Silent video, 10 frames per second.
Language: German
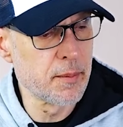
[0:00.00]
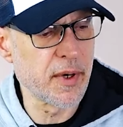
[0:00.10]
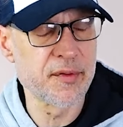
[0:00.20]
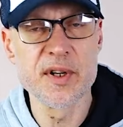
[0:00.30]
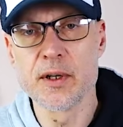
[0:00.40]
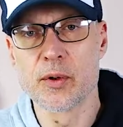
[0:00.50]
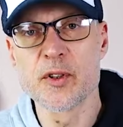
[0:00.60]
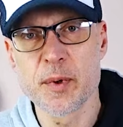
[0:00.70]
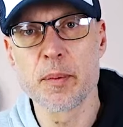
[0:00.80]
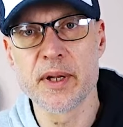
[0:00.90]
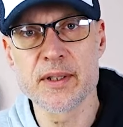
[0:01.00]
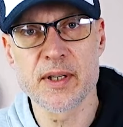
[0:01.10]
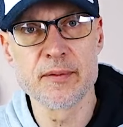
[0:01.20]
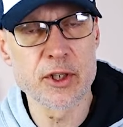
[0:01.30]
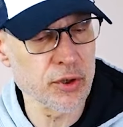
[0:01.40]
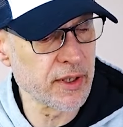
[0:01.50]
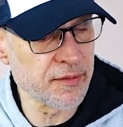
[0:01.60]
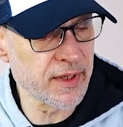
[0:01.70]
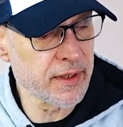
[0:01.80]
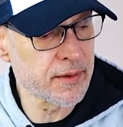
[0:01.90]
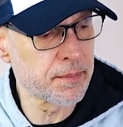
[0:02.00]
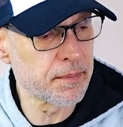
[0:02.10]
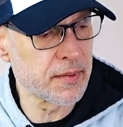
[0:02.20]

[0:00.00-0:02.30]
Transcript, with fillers: Bei vielen CRISPR-Plates haben wir ja schon erwähnt